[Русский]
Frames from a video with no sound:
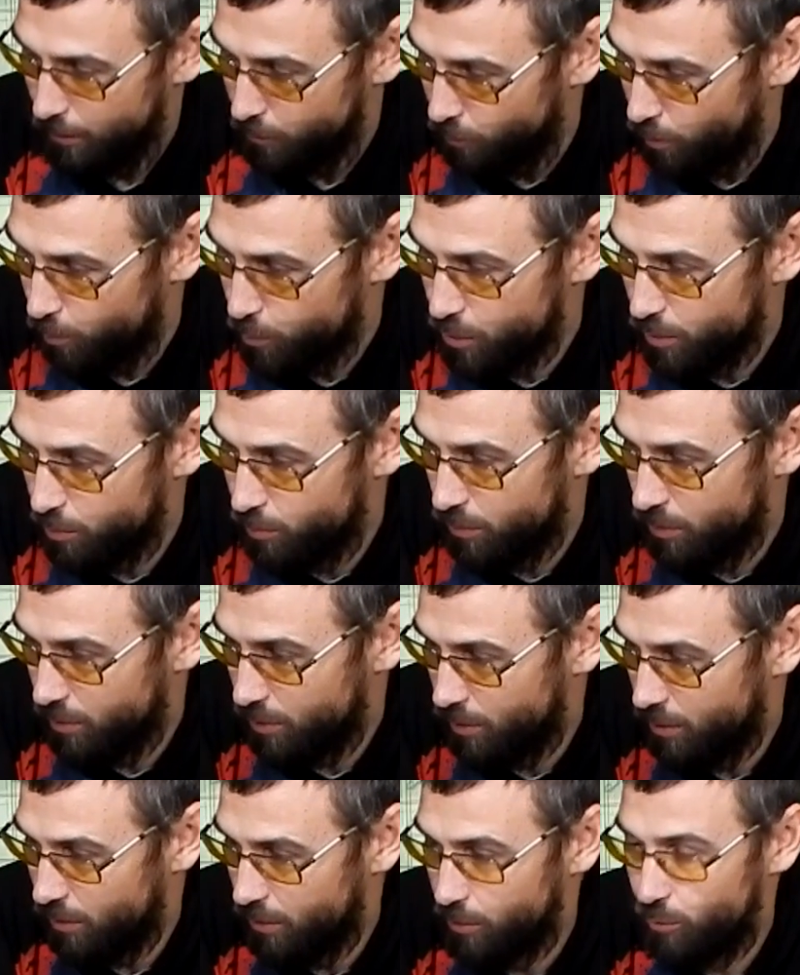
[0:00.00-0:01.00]
В общем,
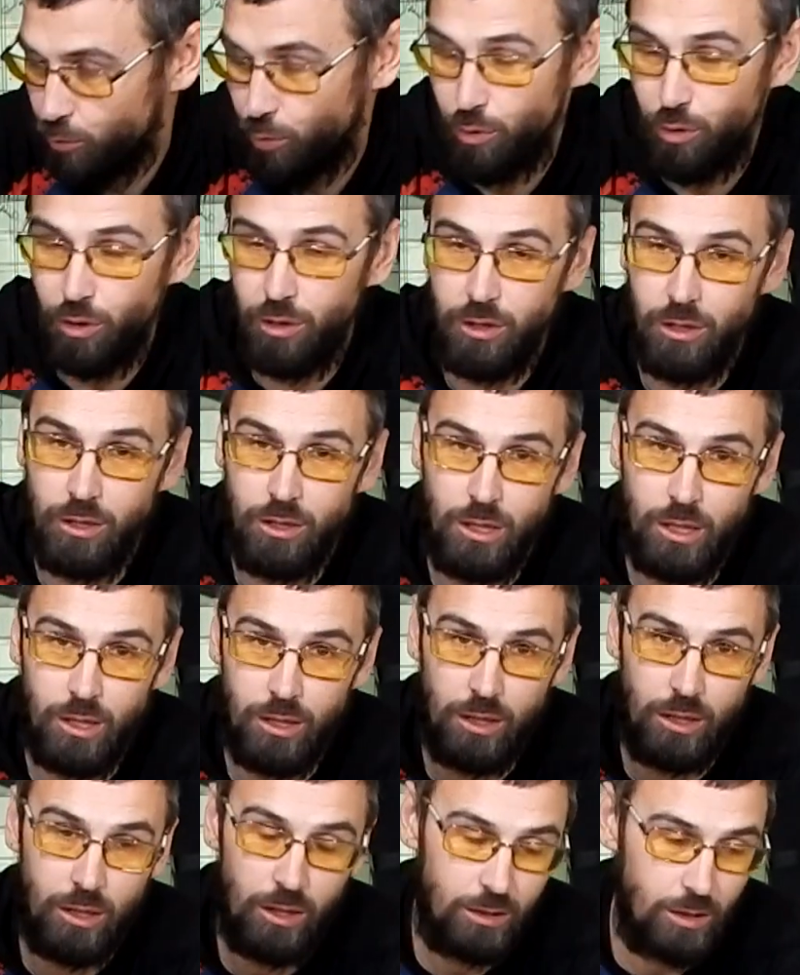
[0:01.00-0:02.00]
э, история
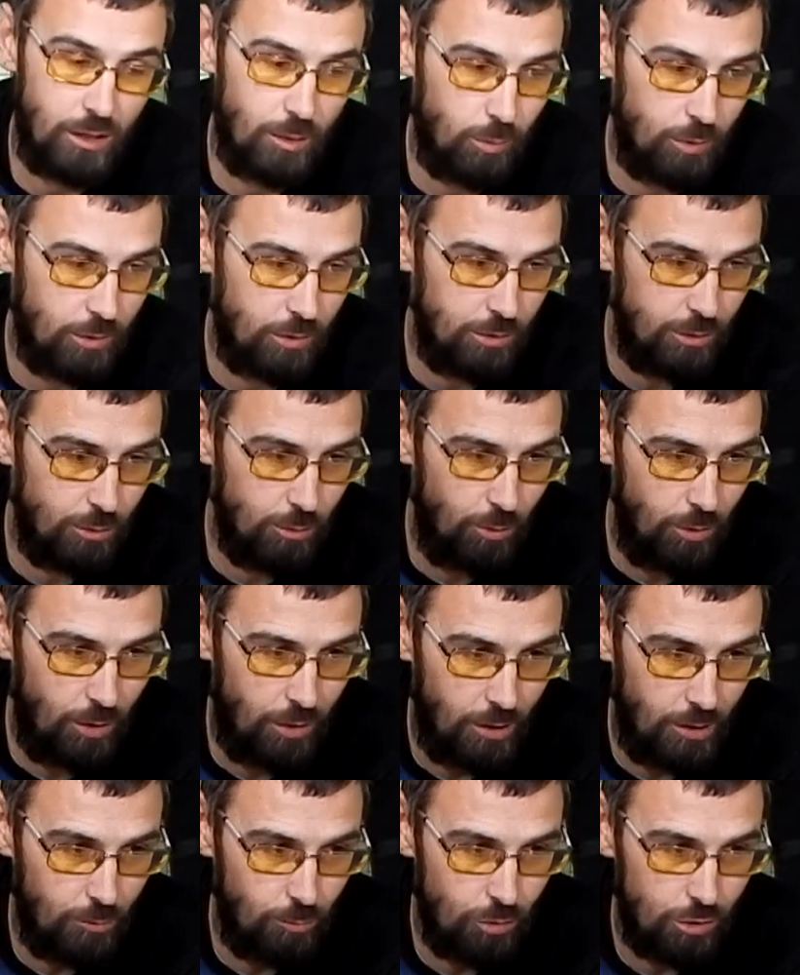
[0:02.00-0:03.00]
такая, краткая
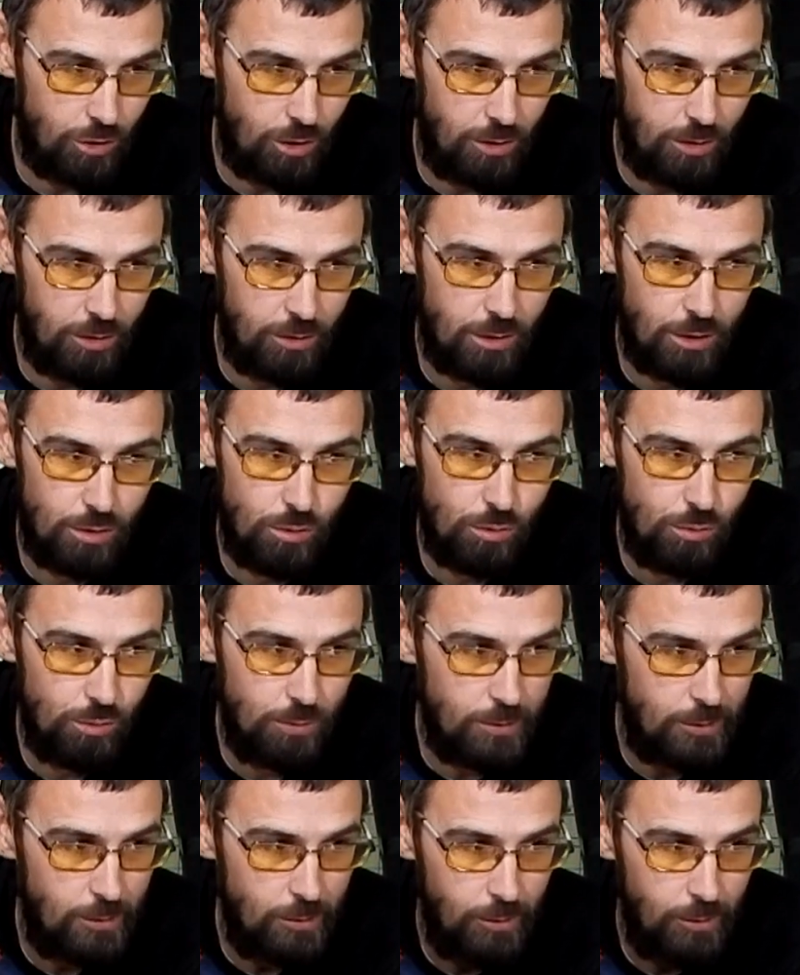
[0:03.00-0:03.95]
предыстория, я немножко расскажу.